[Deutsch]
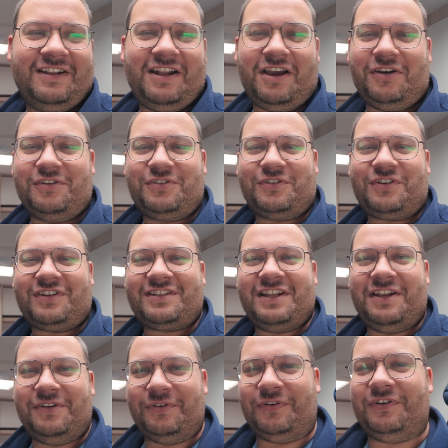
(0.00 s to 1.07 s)
Genau, zur
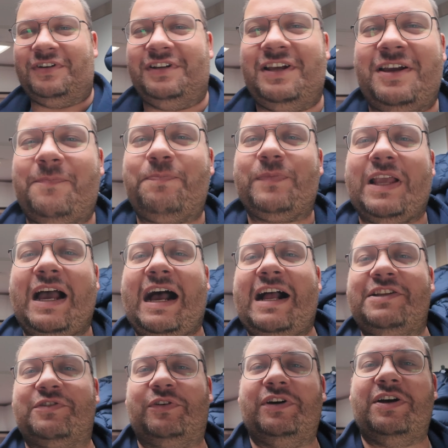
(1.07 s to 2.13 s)
Kochsendung. Ne?
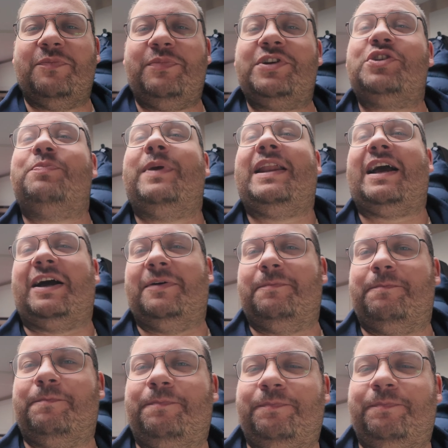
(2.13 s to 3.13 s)
Also, bis später.